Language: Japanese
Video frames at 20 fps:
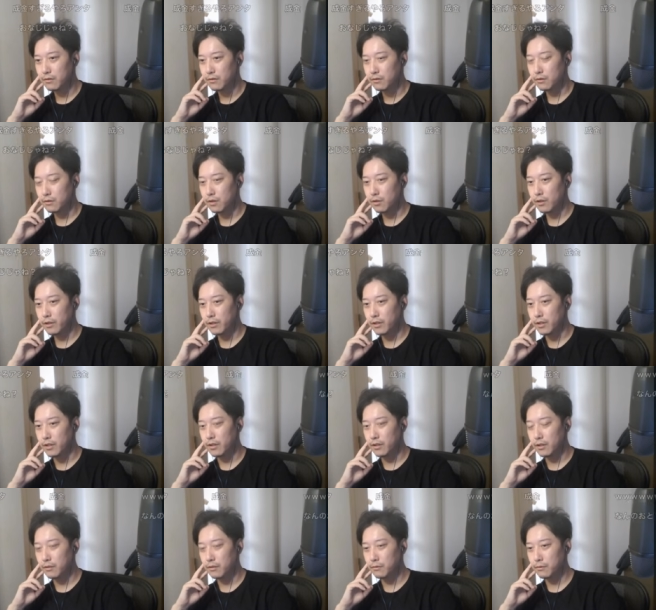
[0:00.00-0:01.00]
それは
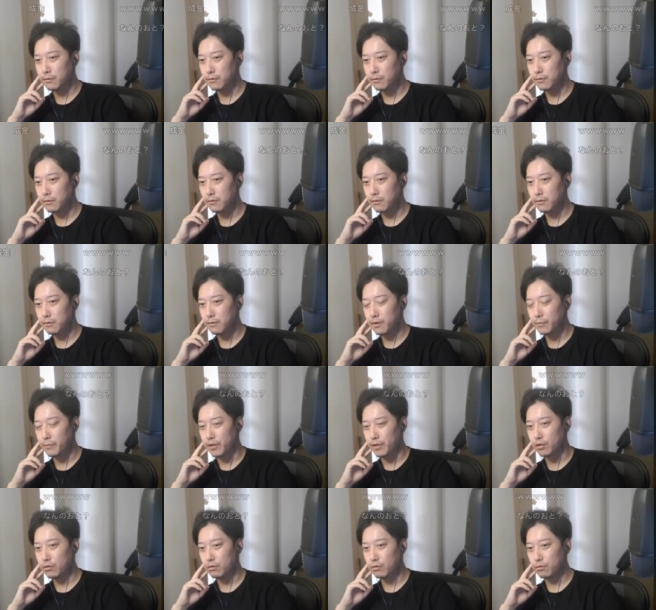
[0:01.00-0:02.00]
ね、あのやっ
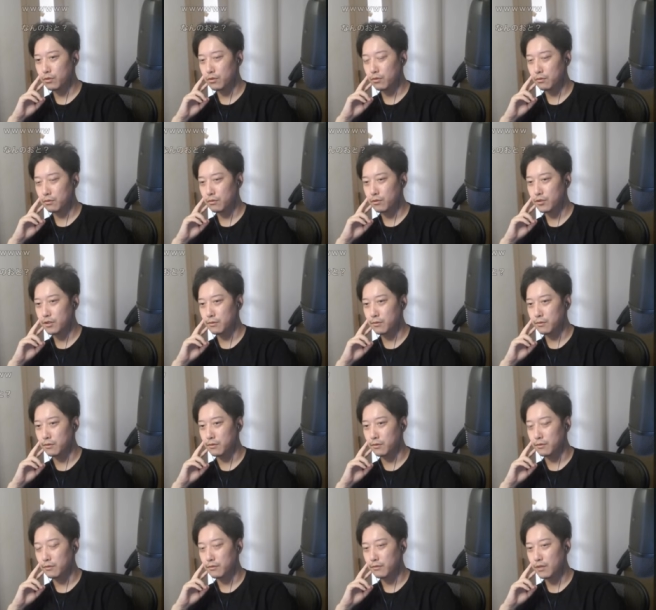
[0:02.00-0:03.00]
ぱ人と人として
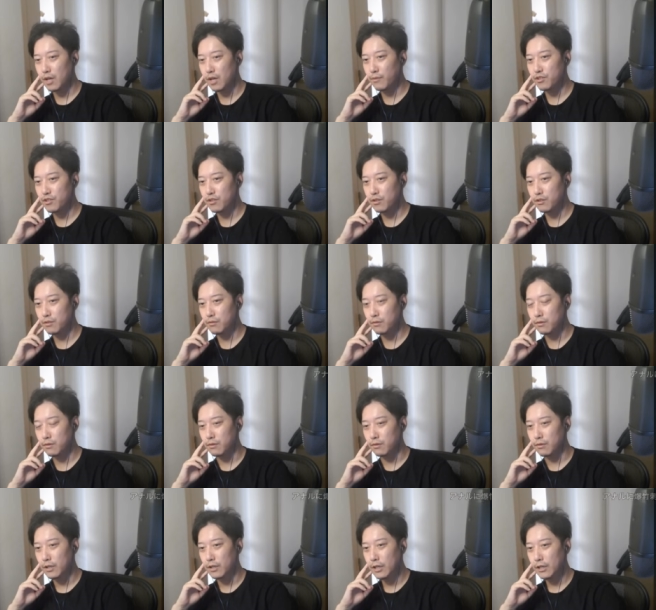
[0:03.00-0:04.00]
の魂
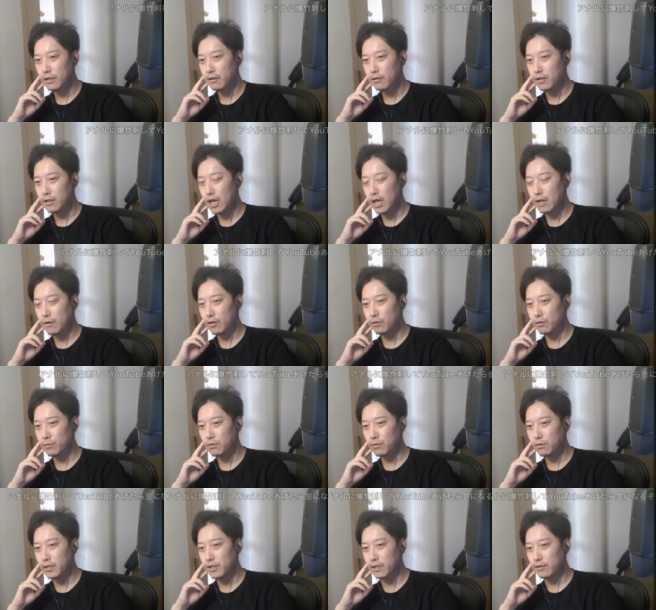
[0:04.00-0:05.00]
の会話の
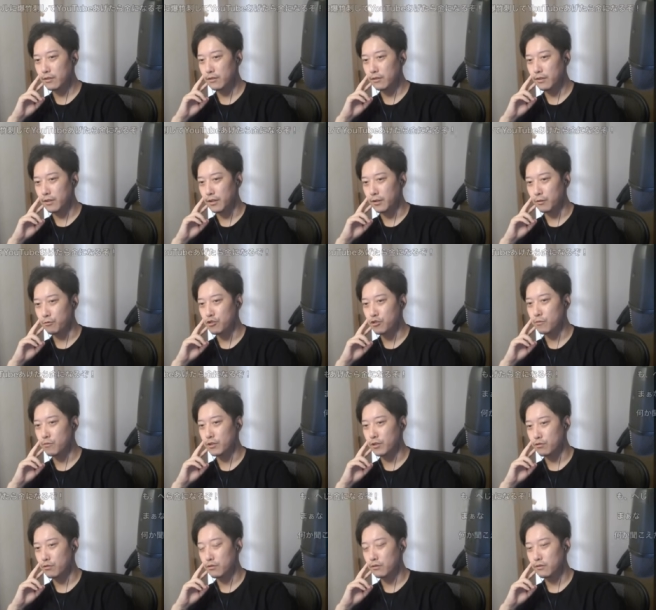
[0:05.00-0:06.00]
もとにあった40
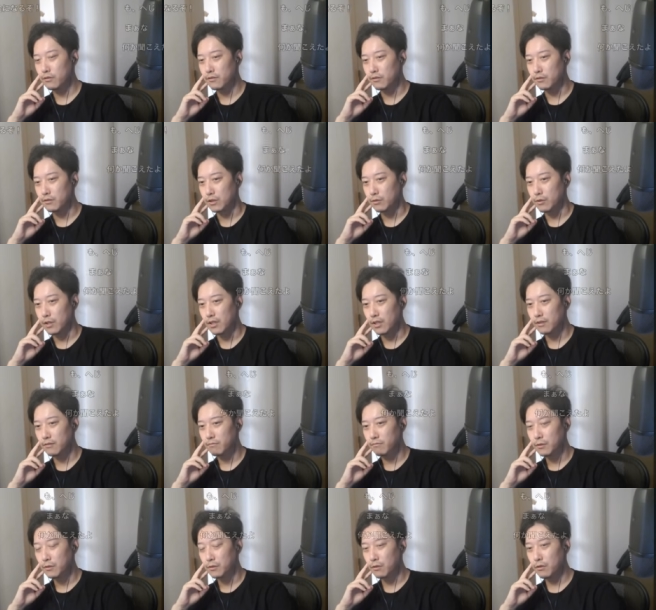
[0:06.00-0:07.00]
万でしょそれは
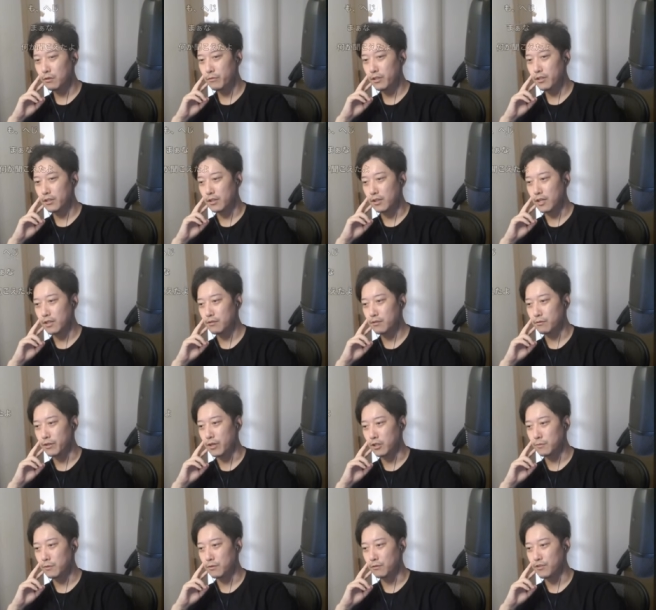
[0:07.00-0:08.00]
俺みたいなカスの
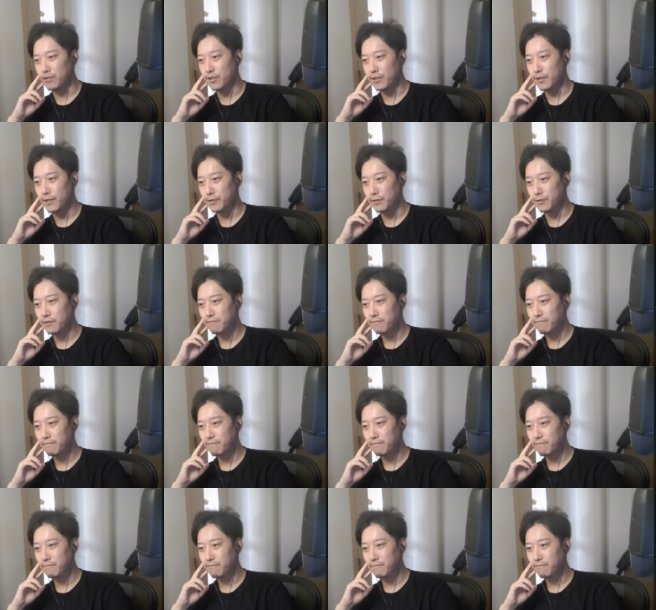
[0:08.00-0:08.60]
100万と違うよ